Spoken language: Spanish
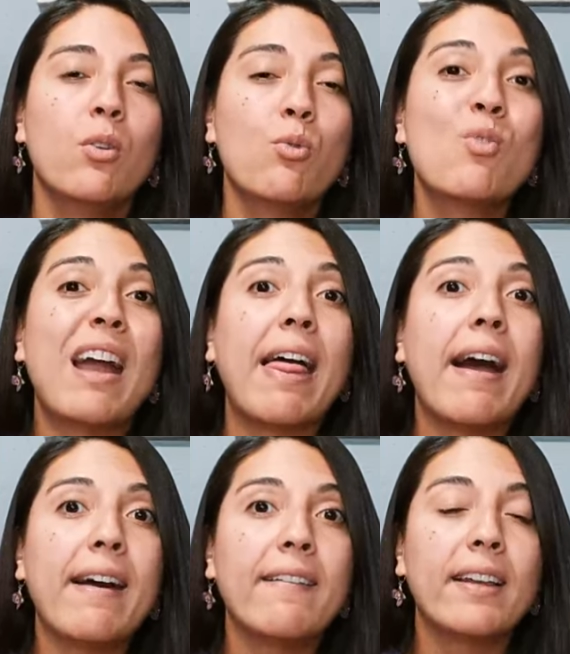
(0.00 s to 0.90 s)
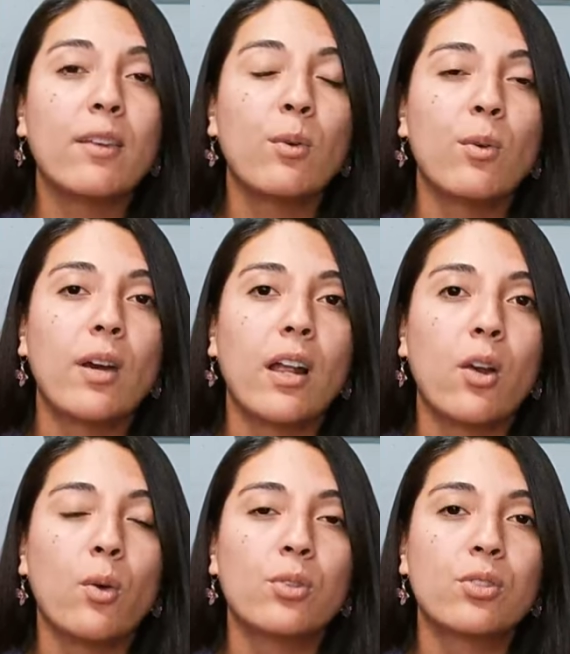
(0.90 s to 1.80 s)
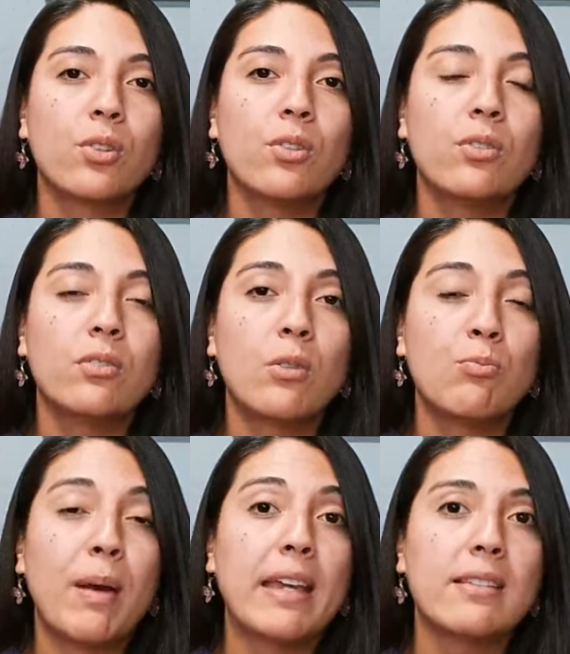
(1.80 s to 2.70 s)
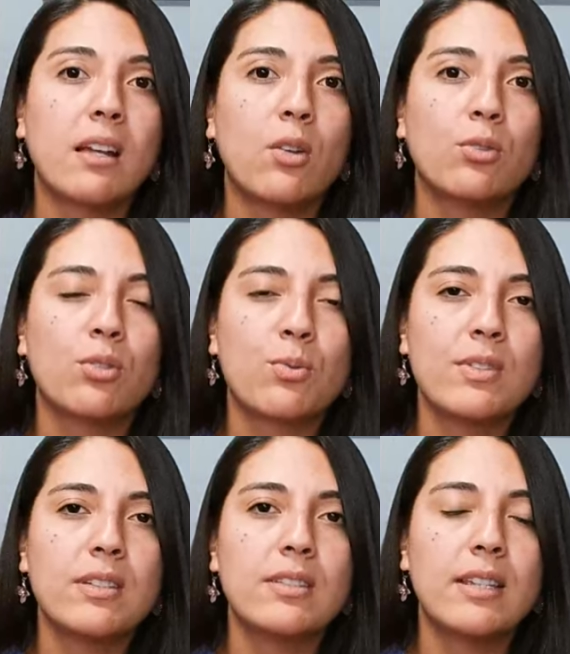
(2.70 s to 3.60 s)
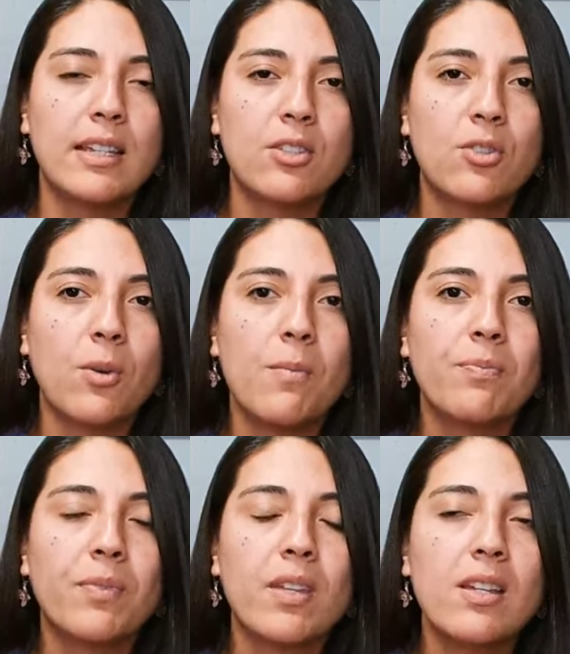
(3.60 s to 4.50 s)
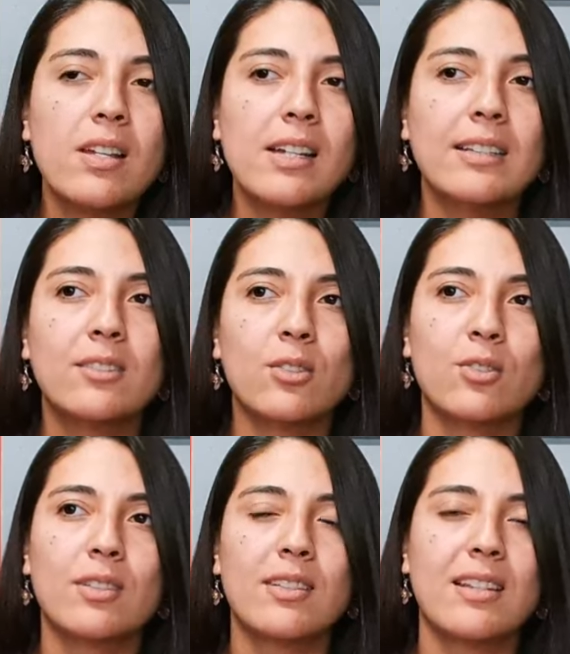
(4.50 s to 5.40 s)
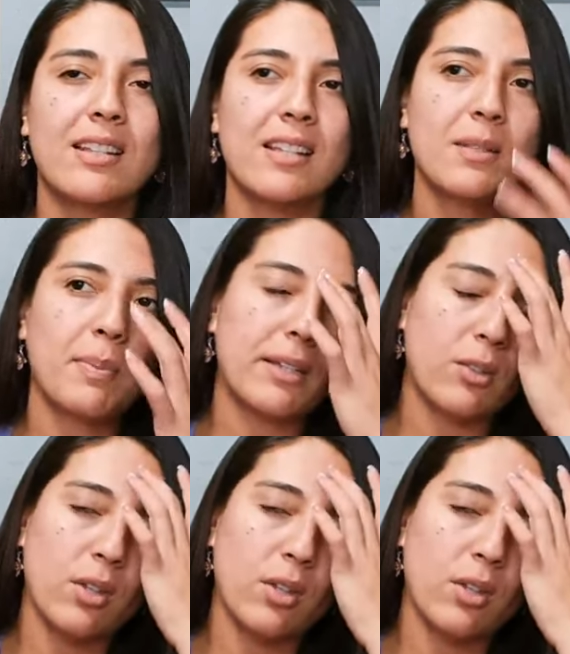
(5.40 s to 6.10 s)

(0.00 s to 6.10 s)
un cadáver de un lugar al otro, de un país al otro, no es sencillo. Entonces, en ese aspecto